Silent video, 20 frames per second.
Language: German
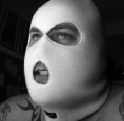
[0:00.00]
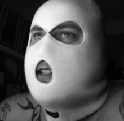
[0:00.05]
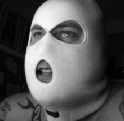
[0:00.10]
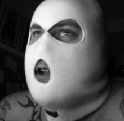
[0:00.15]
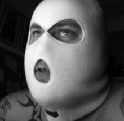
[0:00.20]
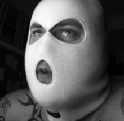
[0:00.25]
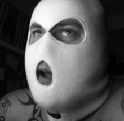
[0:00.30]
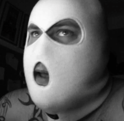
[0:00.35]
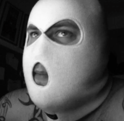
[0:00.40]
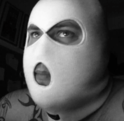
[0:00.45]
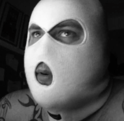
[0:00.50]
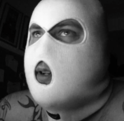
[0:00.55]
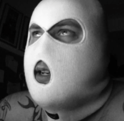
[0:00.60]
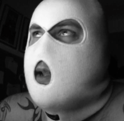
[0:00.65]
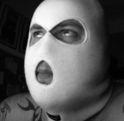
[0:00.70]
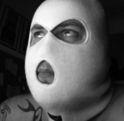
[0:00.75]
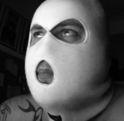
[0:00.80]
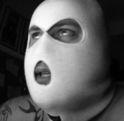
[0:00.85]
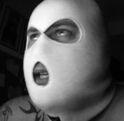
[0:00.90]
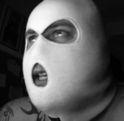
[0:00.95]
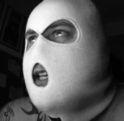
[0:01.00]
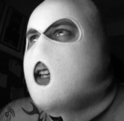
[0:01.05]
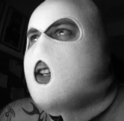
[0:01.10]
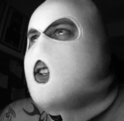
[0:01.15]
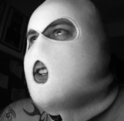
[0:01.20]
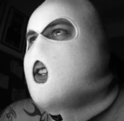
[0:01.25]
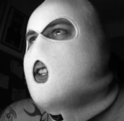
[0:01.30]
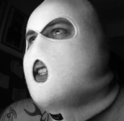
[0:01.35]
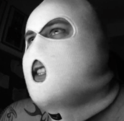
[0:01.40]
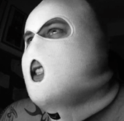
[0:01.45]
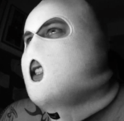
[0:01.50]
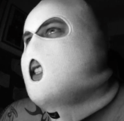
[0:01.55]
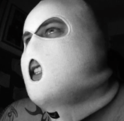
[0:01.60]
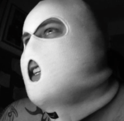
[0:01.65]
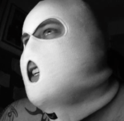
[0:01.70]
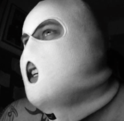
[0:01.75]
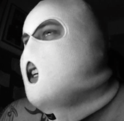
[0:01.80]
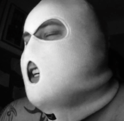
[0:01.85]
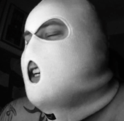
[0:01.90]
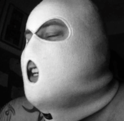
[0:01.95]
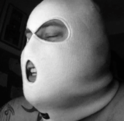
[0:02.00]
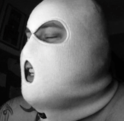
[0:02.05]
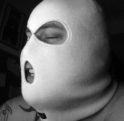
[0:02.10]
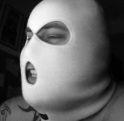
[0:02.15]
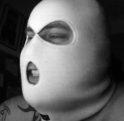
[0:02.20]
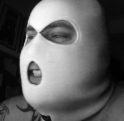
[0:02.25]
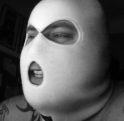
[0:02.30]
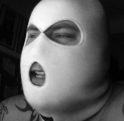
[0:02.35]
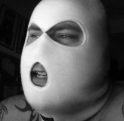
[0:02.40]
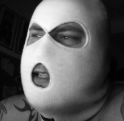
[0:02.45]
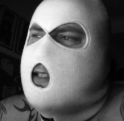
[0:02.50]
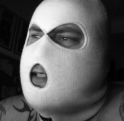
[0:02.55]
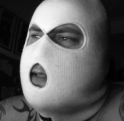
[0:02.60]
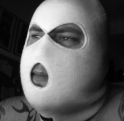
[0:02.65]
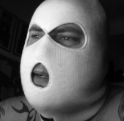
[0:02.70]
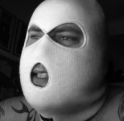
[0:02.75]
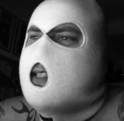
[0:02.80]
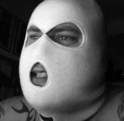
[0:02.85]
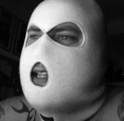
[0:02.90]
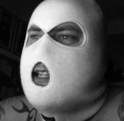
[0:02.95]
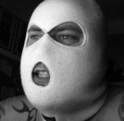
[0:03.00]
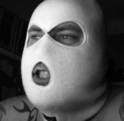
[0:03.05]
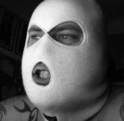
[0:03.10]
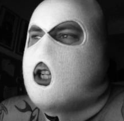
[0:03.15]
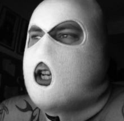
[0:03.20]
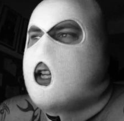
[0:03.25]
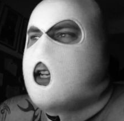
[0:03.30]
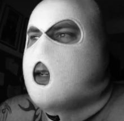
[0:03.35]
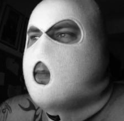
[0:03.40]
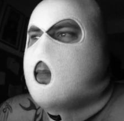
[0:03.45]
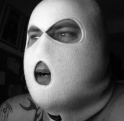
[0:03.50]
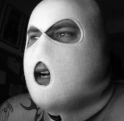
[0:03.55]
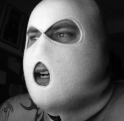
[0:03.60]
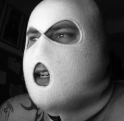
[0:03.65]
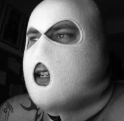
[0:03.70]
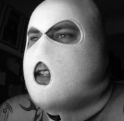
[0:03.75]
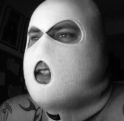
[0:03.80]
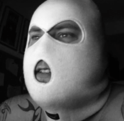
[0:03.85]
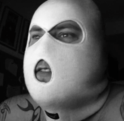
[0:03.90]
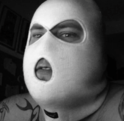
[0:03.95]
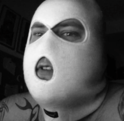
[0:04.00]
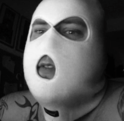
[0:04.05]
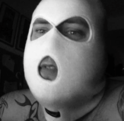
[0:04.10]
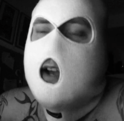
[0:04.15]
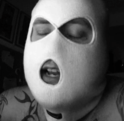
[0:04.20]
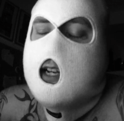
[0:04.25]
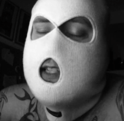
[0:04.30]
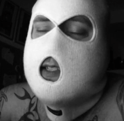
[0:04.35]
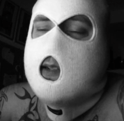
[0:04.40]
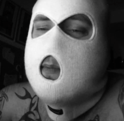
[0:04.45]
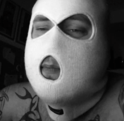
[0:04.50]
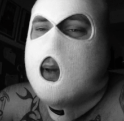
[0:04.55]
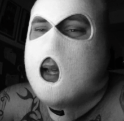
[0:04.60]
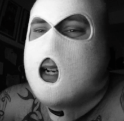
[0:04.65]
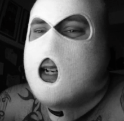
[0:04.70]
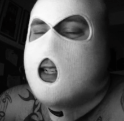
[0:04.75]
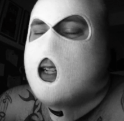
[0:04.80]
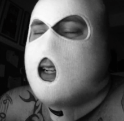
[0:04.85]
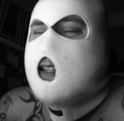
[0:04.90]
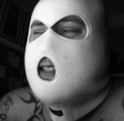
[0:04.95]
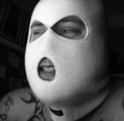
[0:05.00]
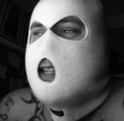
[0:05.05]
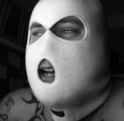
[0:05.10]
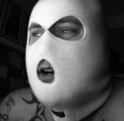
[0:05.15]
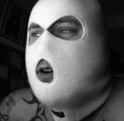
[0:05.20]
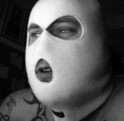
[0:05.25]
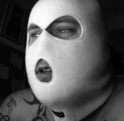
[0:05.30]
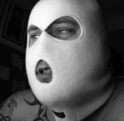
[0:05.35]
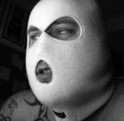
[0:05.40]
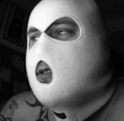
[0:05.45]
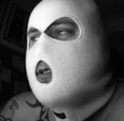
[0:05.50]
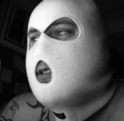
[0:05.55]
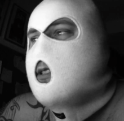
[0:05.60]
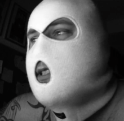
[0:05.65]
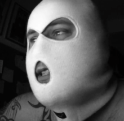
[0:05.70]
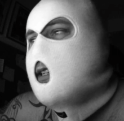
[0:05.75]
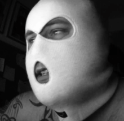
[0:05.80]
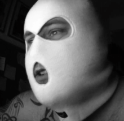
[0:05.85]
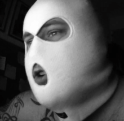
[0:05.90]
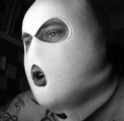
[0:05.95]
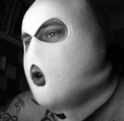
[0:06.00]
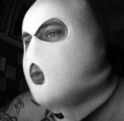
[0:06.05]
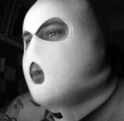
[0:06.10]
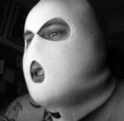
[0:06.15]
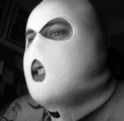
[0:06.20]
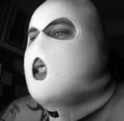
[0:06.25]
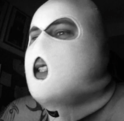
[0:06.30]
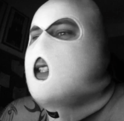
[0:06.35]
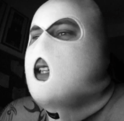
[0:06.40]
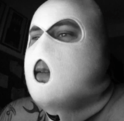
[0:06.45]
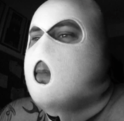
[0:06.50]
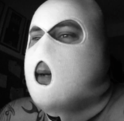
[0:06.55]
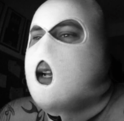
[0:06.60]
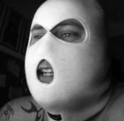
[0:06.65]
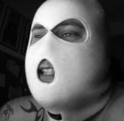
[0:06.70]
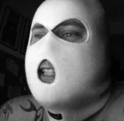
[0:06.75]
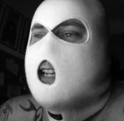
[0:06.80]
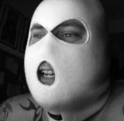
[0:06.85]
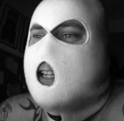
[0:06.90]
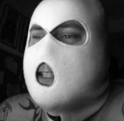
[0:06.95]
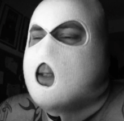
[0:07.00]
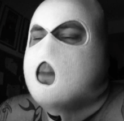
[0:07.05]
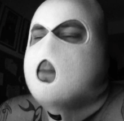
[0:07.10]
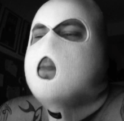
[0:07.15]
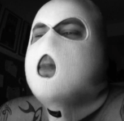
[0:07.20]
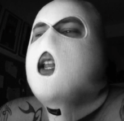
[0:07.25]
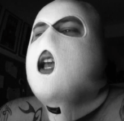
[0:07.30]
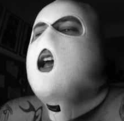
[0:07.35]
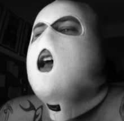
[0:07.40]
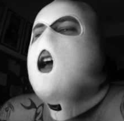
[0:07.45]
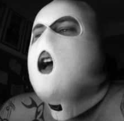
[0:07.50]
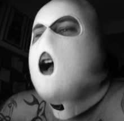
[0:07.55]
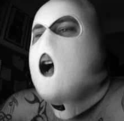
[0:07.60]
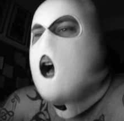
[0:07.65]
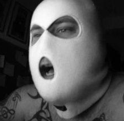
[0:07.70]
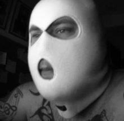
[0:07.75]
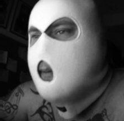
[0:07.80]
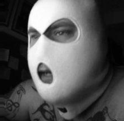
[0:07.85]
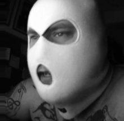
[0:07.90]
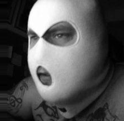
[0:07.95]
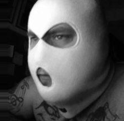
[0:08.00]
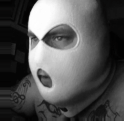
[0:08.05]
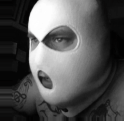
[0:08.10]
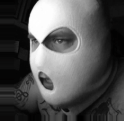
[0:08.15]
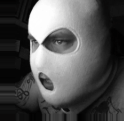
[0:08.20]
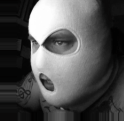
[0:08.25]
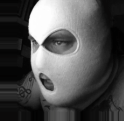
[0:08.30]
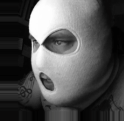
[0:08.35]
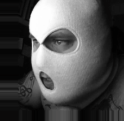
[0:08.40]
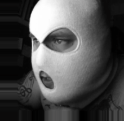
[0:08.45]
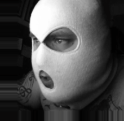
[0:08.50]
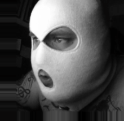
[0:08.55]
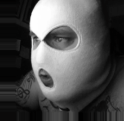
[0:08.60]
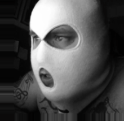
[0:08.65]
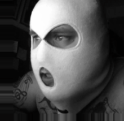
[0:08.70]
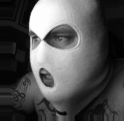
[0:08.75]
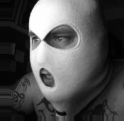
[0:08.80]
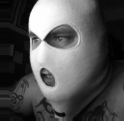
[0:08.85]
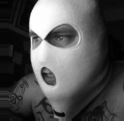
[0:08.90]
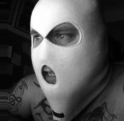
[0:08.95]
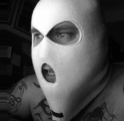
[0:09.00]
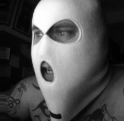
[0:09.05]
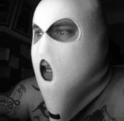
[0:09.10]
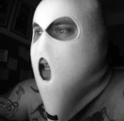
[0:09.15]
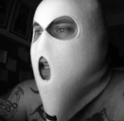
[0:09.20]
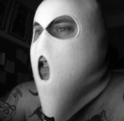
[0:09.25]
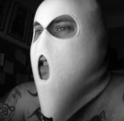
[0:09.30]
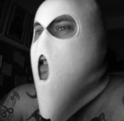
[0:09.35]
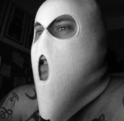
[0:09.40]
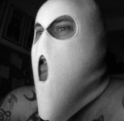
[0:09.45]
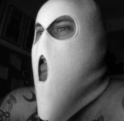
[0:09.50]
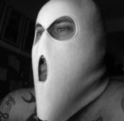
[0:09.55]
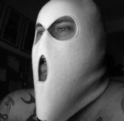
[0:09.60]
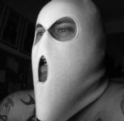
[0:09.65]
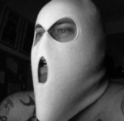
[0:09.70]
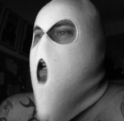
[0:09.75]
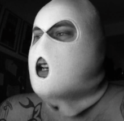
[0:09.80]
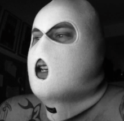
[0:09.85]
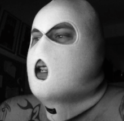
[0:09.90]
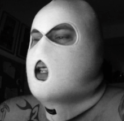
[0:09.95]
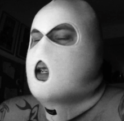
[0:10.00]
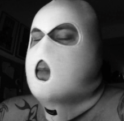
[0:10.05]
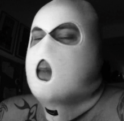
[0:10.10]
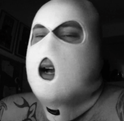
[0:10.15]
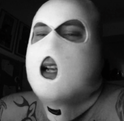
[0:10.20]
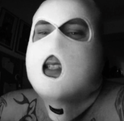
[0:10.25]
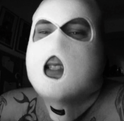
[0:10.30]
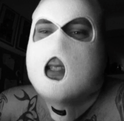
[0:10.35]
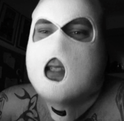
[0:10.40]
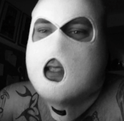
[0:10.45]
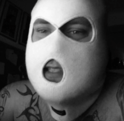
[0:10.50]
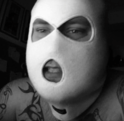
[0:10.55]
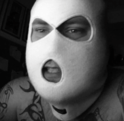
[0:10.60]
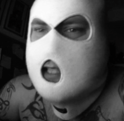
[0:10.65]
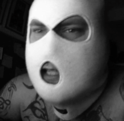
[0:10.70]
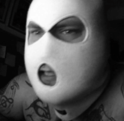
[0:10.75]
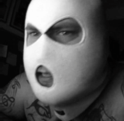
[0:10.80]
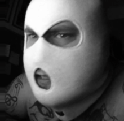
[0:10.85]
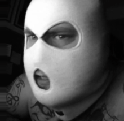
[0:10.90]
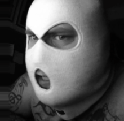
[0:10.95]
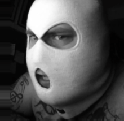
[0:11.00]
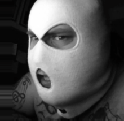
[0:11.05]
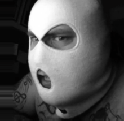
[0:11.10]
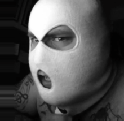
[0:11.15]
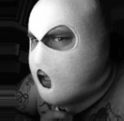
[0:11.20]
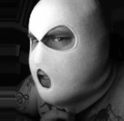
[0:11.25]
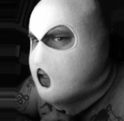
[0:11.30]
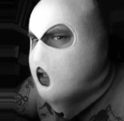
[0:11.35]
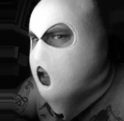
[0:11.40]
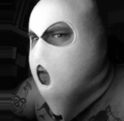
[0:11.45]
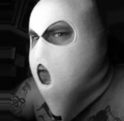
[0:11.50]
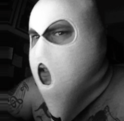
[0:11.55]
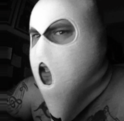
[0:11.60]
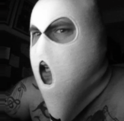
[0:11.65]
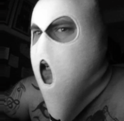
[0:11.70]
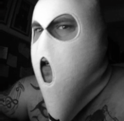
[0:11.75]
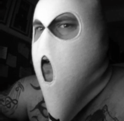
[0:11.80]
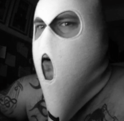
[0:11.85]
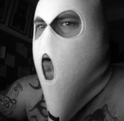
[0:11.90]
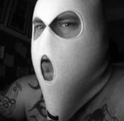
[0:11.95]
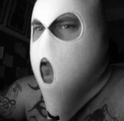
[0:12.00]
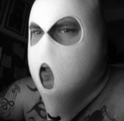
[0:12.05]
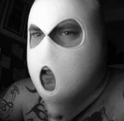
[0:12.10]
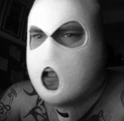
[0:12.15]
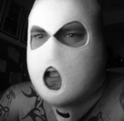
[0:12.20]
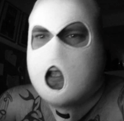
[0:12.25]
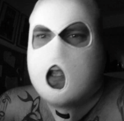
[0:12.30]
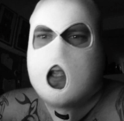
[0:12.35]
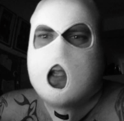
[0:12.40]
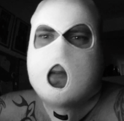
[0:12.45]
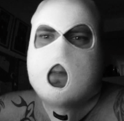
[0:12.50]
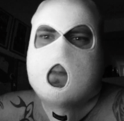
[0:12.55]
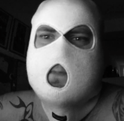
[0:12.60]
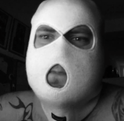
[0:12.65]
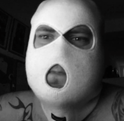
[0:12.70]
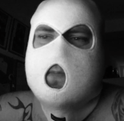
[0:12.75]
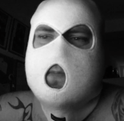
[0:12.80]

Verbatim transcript: der Rap und der Beat und das ist alles immer sehr chillig gemacht. Wie weit das im Battle dann taugt und äh, kommt, sieht man dann. Aber weiter geht's zu Dislikes. Die meisten Dislikes auf seine Runde